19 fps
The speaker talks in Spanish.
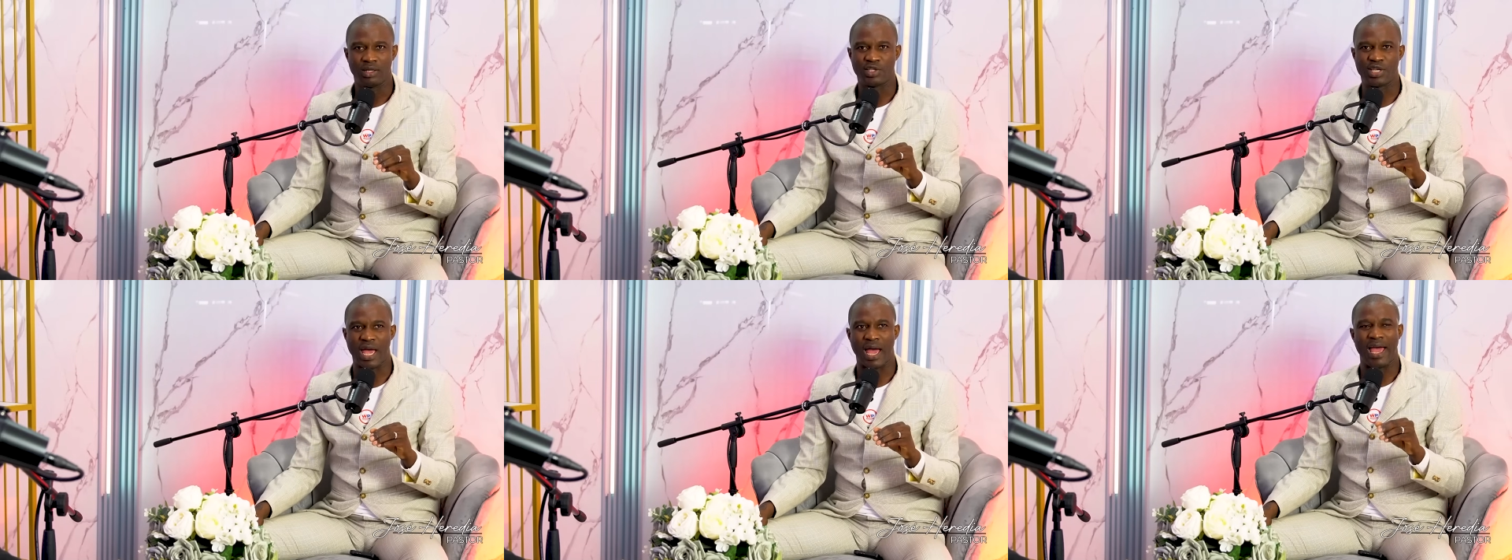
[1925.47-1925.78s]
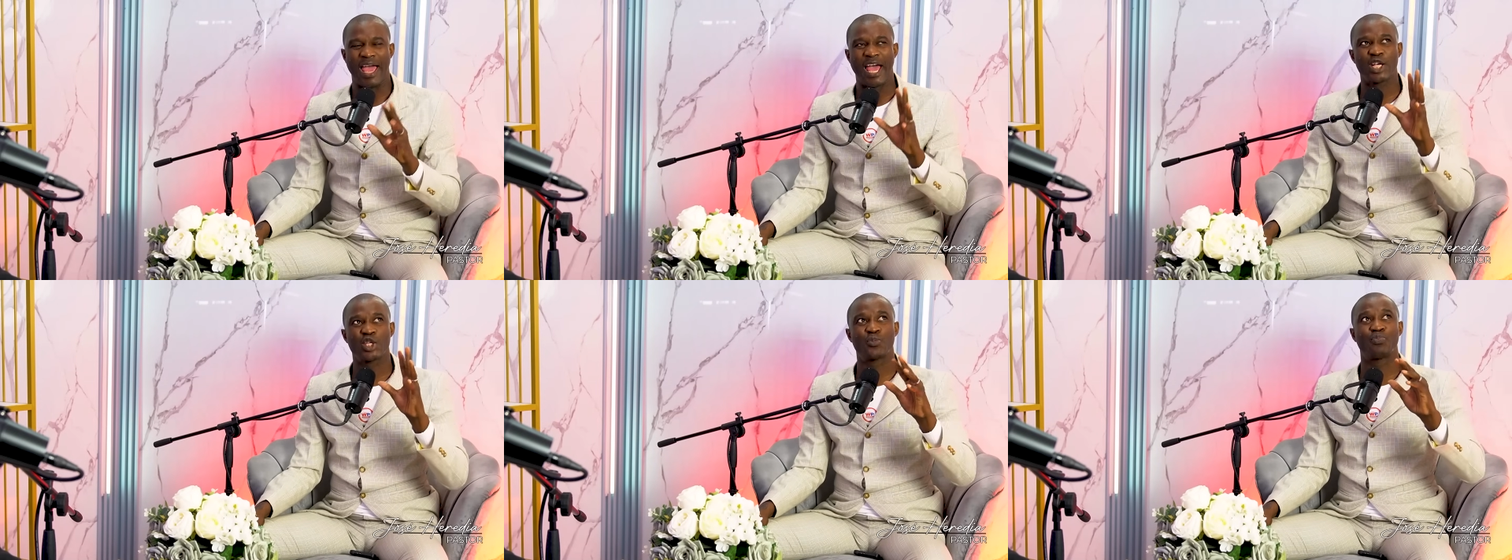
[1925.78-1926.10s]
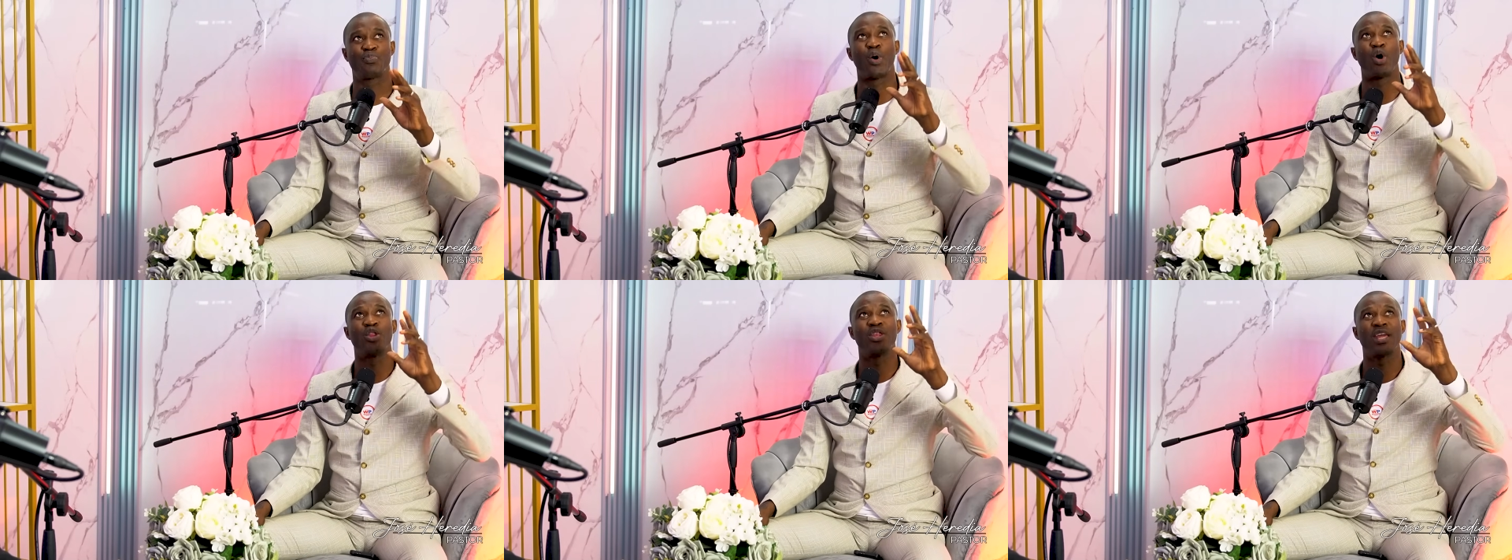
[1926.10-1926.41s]
sea,
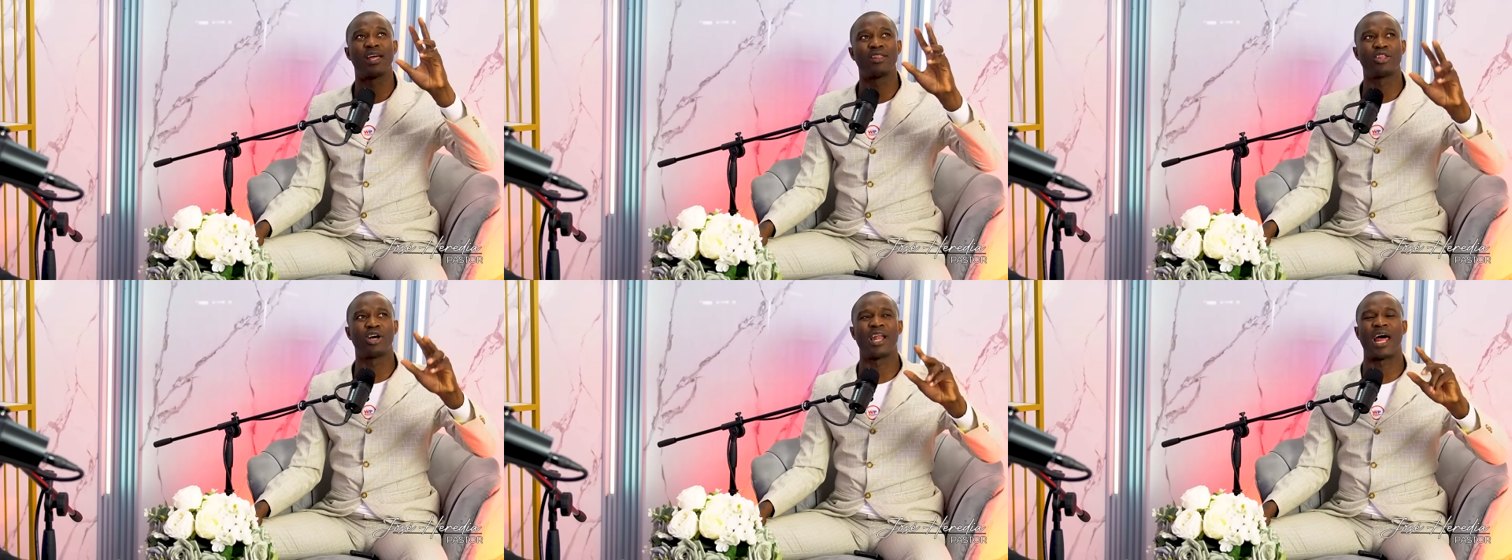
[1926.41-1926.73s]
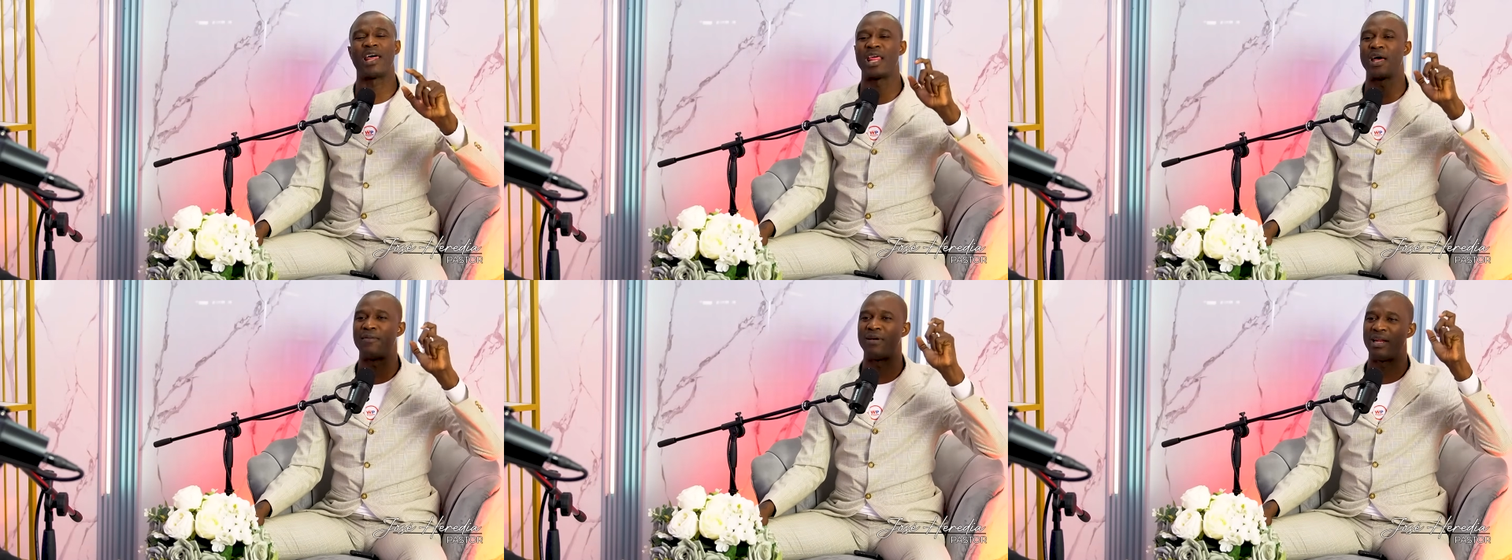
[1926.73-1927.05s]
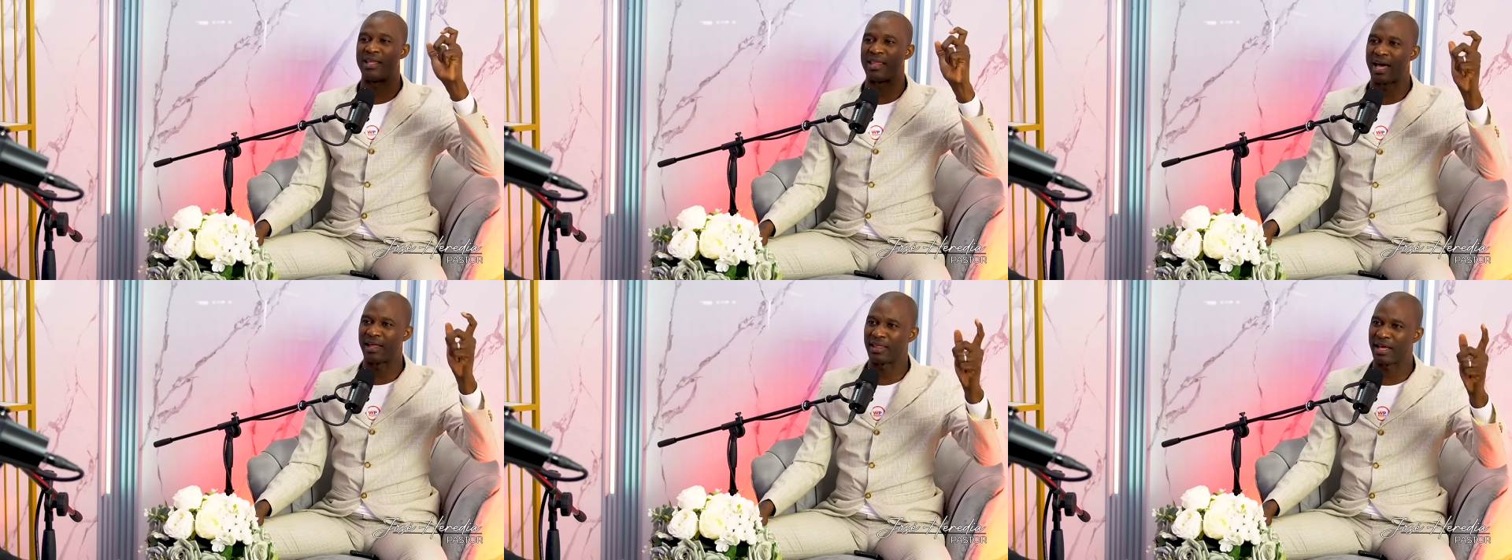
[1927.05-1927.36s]
exponiendo la
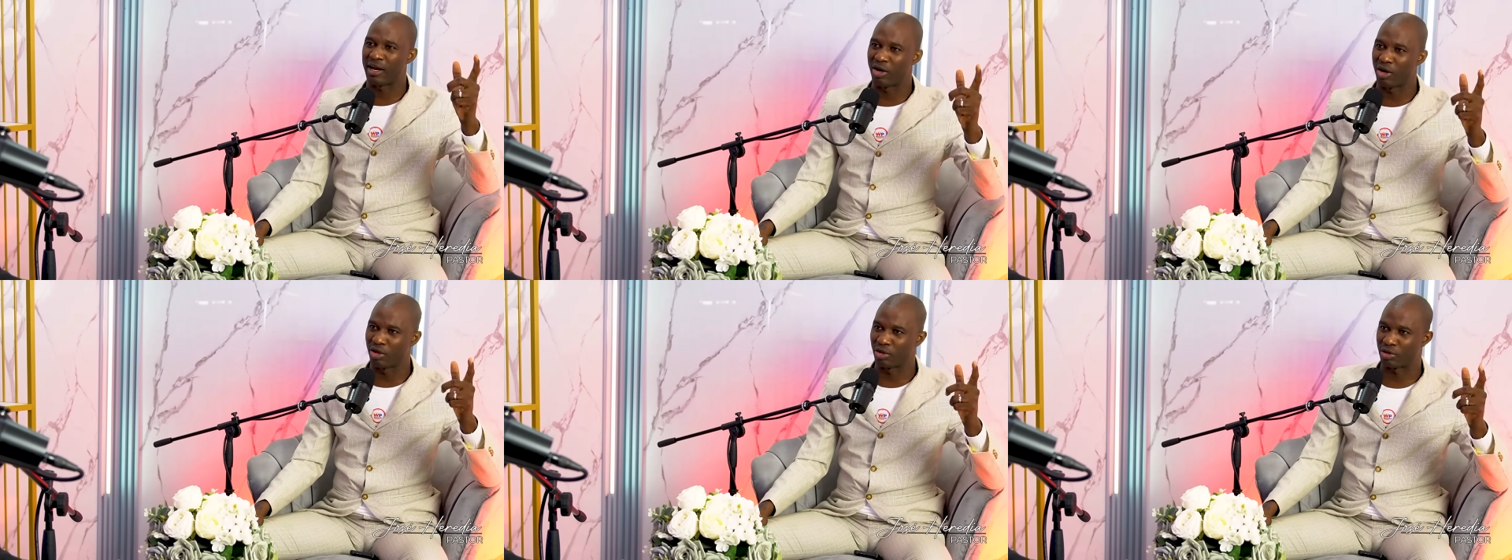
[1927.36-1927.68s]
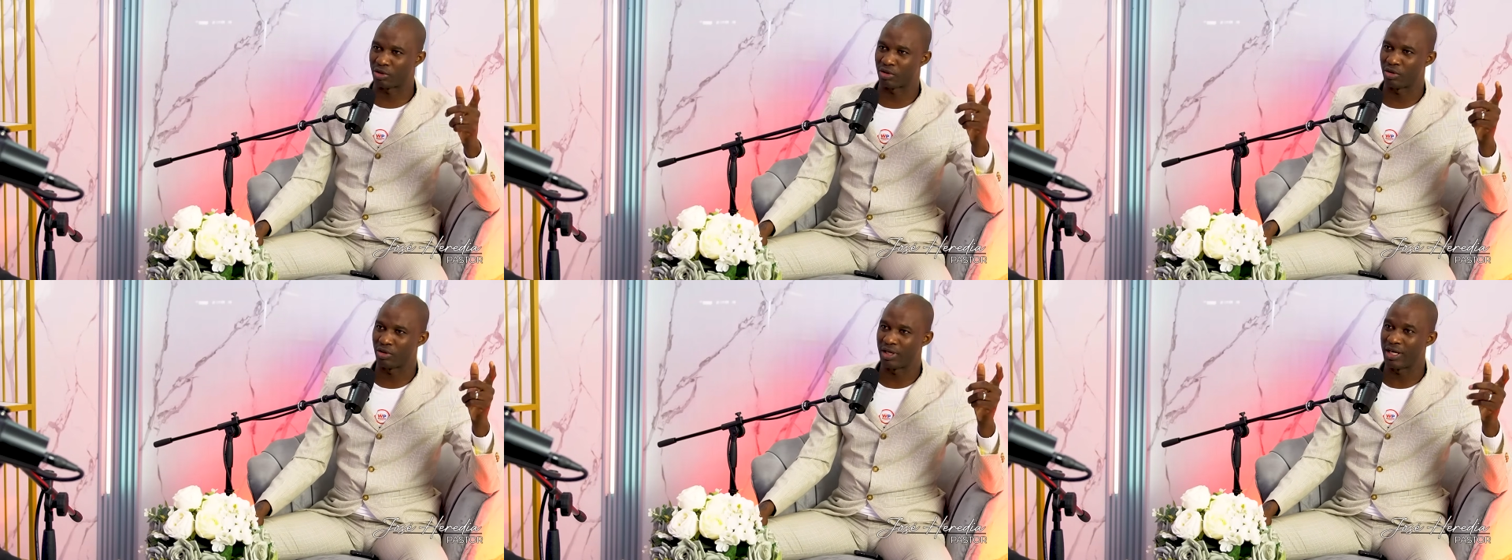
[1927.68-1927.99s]
debilidad del otro